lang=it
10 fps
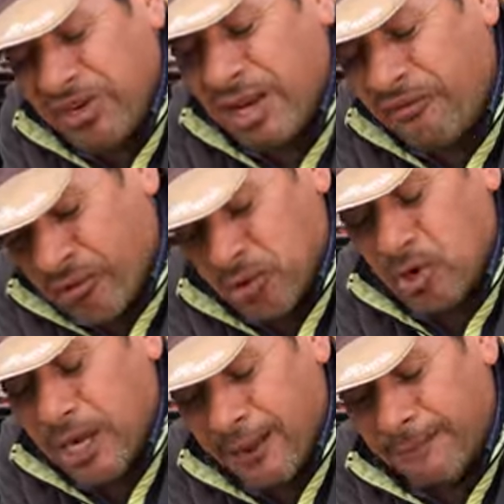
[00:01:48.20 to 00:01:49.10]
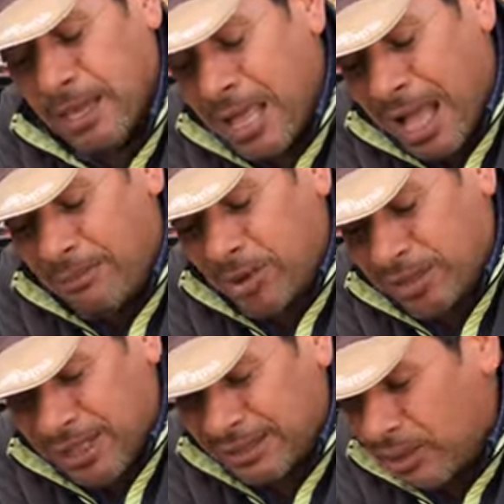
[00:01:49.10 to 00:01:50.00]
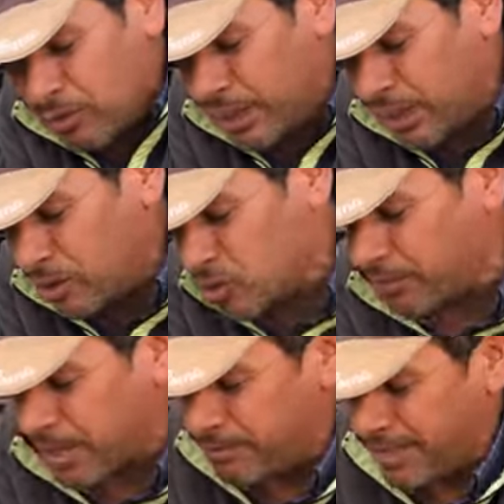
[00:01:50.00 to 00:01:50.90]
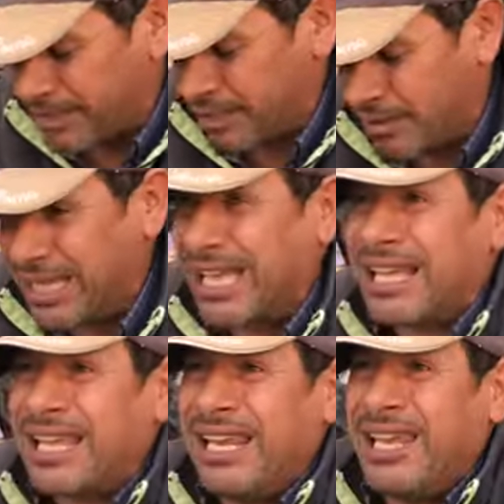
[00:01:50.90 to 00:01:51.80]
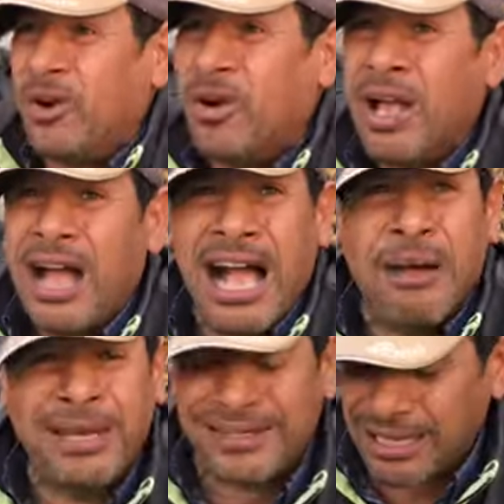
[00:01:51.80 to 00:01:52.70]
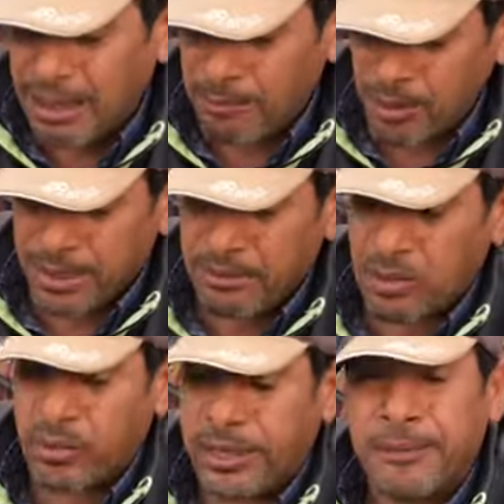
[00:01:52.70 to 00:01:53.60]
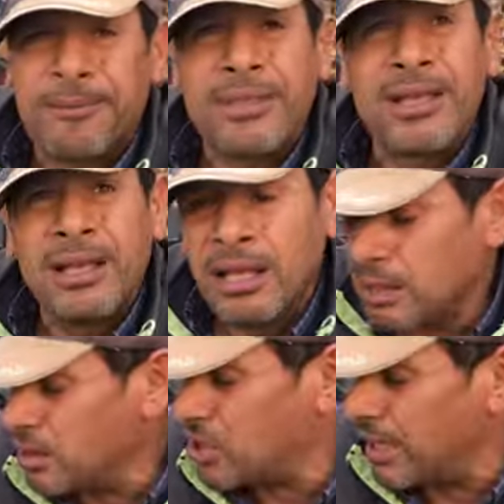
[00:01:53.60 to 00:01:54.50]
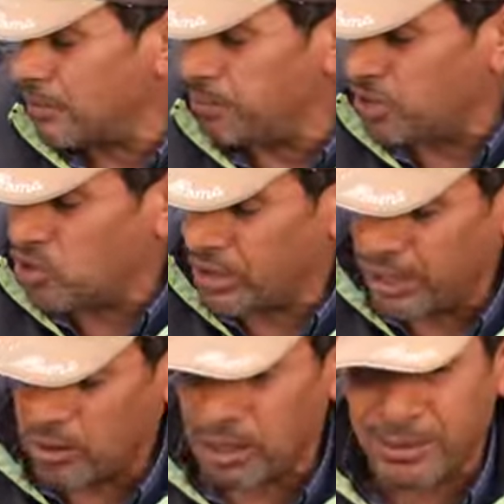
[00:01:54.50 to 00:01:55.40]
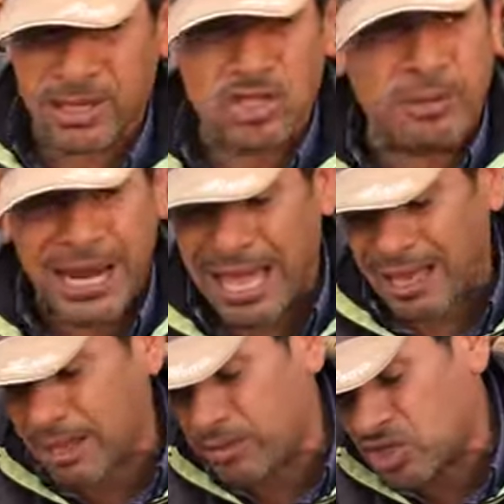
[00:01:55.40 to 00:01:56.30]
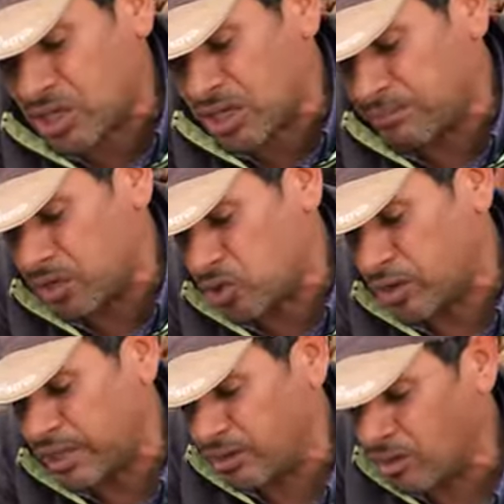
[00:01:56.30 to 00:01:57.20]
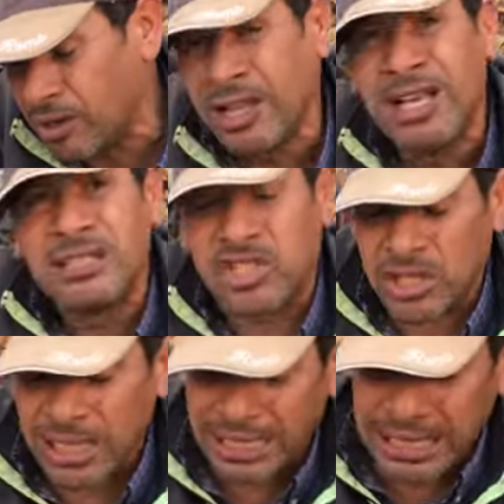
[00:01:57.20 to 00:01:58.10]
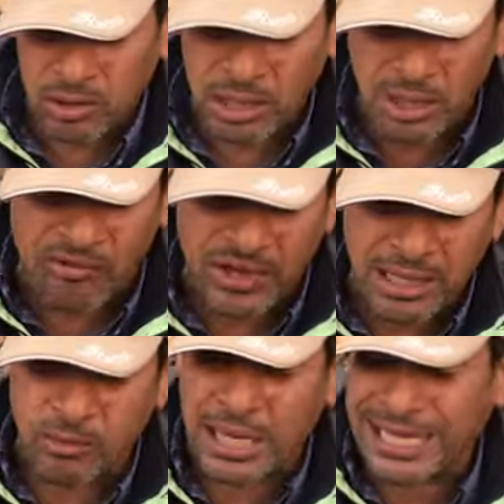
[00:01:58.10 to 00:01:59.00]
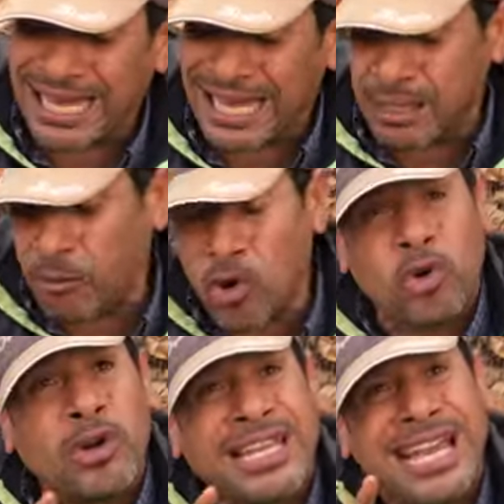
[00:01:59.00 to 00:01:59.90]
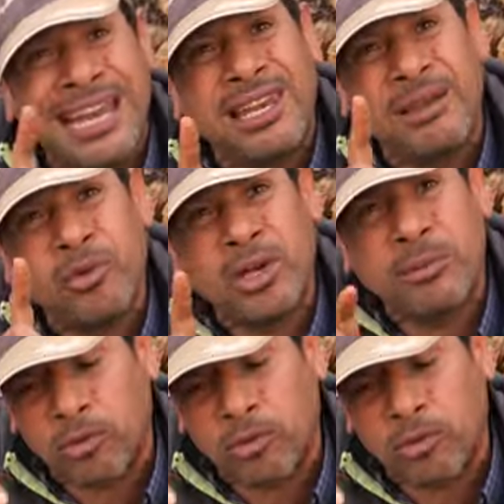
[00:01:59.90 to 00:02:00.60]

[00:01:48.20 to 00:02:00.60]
fino al fondo là la ah, porta al tavolino sopra un piattino, vedi che carino. Apri il tavolo e premi qui. Se ce l'ha un pesciolino, le metto sopra la capoccia del pesciolino. Se ce l'ha il cagnolino, fa il limone al cane, buono. Il cane e il limone, è